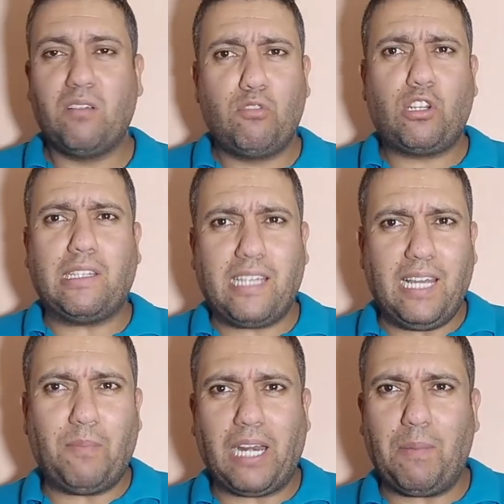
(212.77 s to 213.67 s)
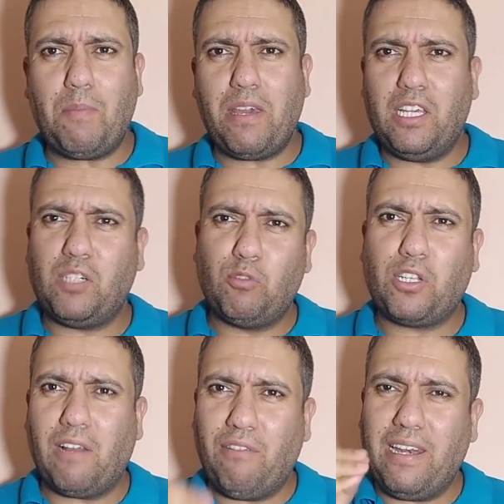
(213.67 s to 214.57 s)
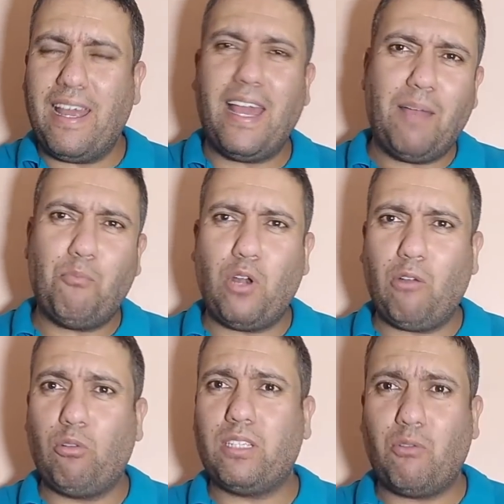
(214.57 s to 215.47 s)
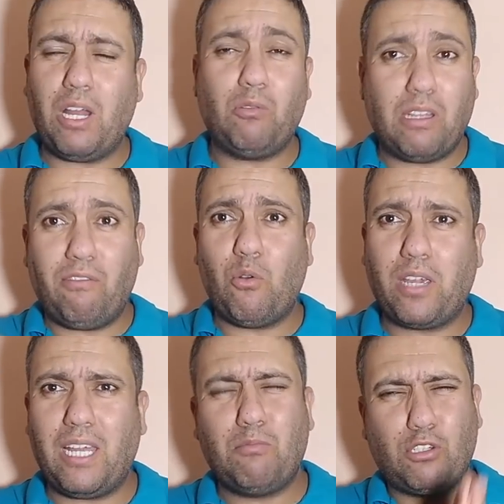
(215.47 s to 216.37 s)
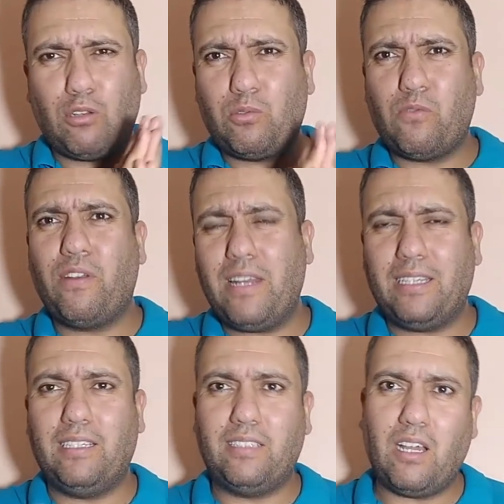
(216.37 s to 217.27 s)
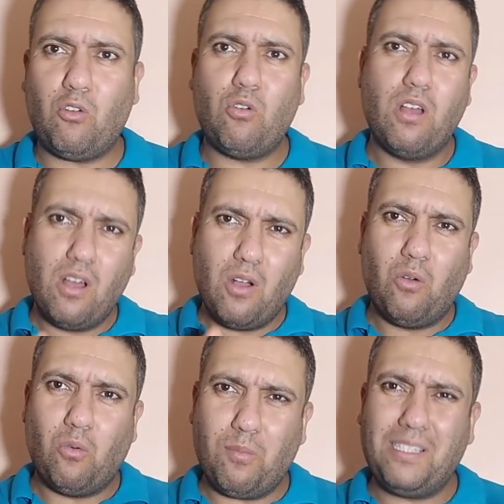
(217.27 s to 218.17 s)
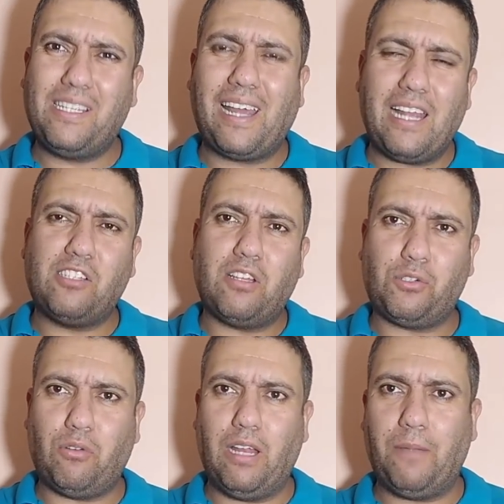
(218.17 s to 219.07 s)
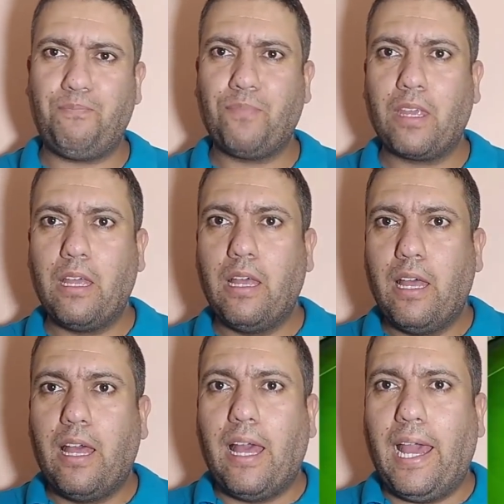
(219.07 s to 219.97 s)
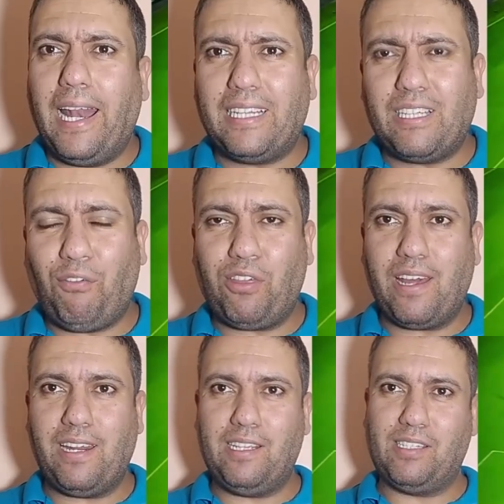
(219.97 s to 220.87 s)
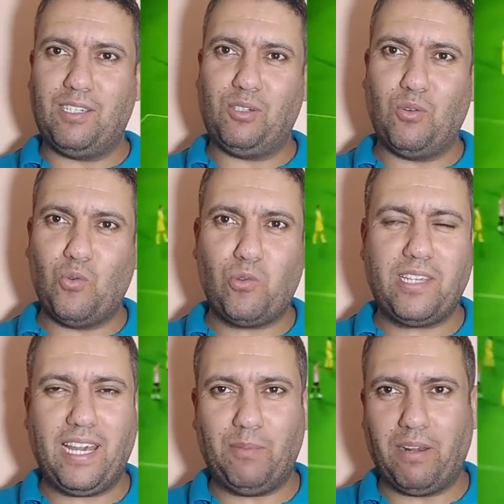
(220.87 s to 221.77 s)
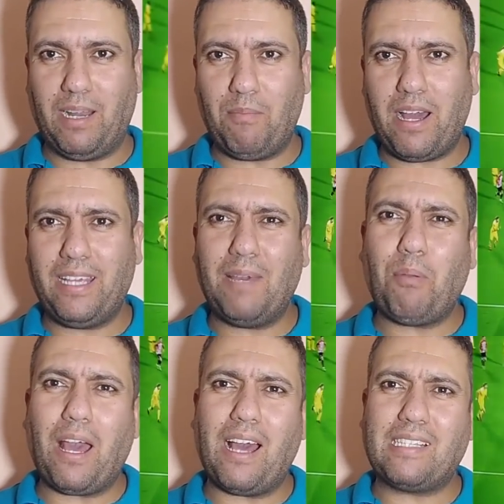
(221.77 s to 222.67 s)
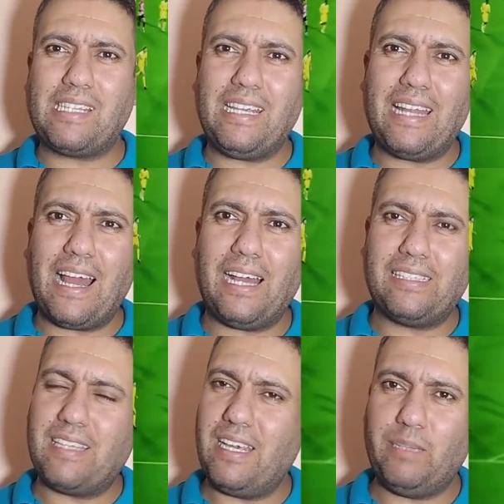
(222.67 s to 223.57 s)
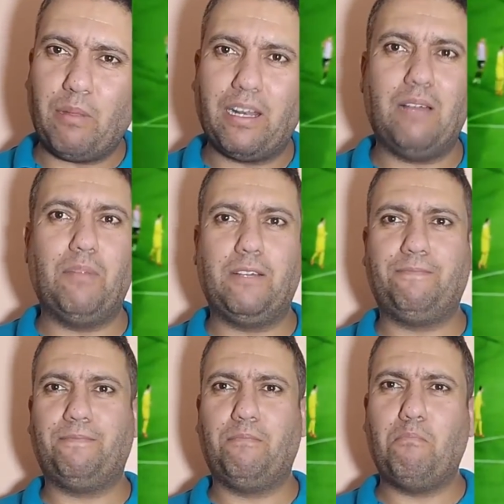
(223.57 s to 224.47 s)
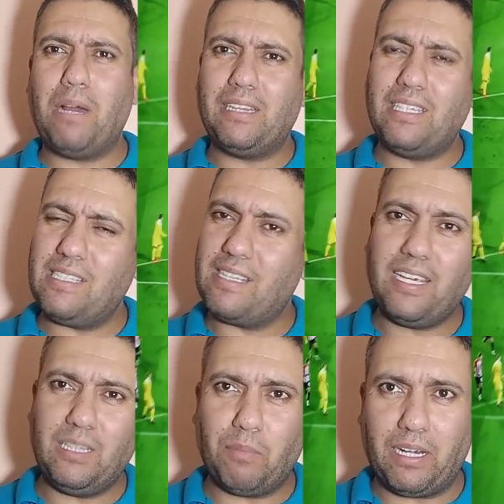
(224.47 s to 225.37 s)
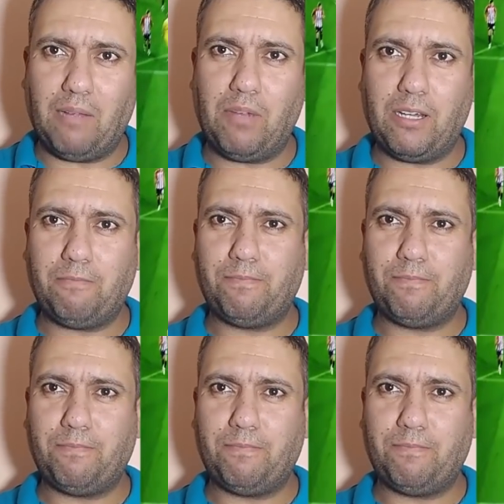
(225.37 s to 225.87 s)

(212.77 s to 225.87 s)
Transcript: مشكلة سعيد بن رحمه ماهيش مشكله في اللاعب ولا قلتها ونعودها في الوكيل مشكلته في النادي نتاعو وما نزكلاش نرجعوا لها الهدف الثاني اللي سجله سعيد بن رحمه يبقى صناعه سعيد بن رحمه ماد ان سعيد بن رحمه